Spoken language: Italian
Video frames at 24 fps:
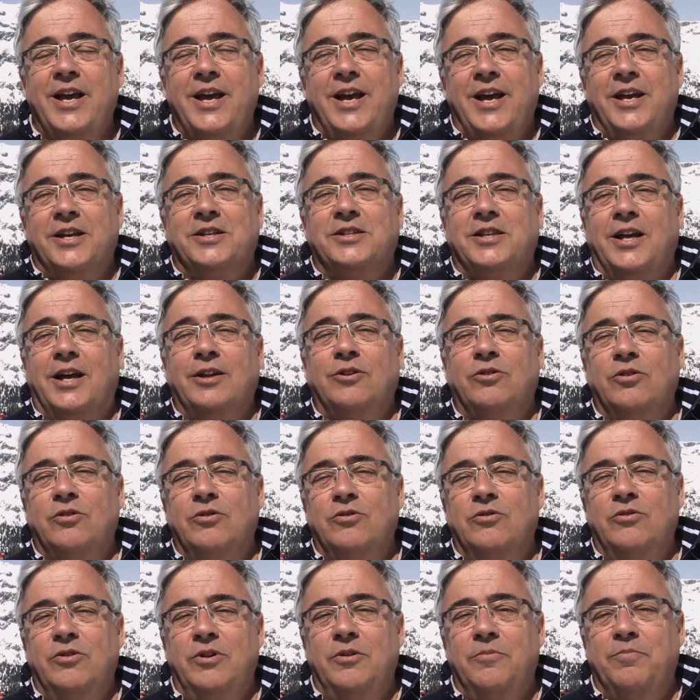È stato
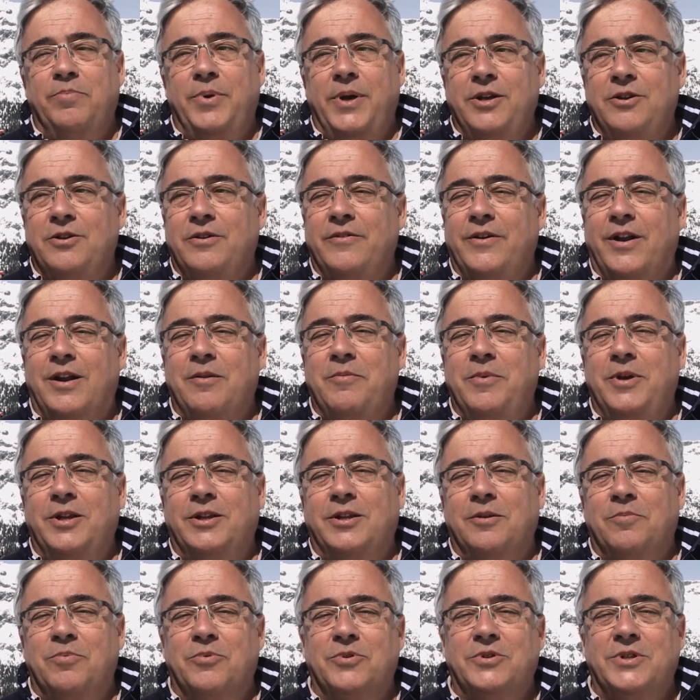un impegno
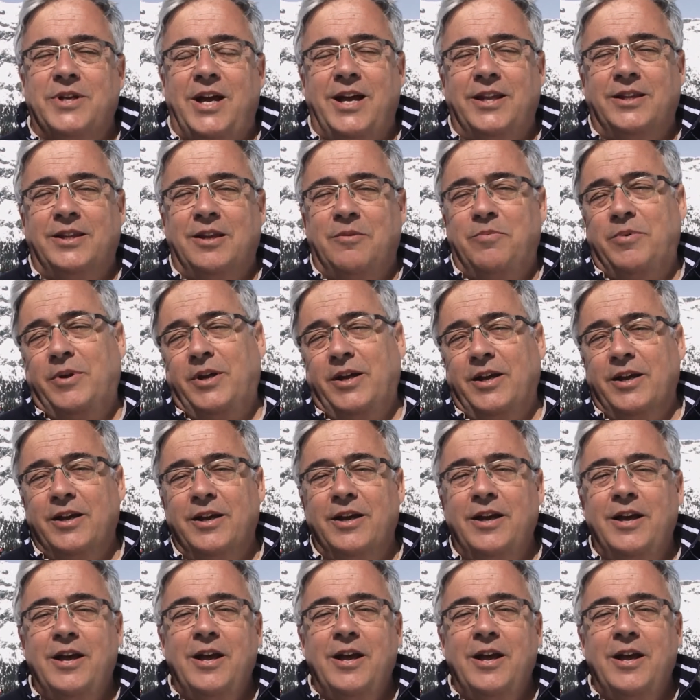veramente pesante per,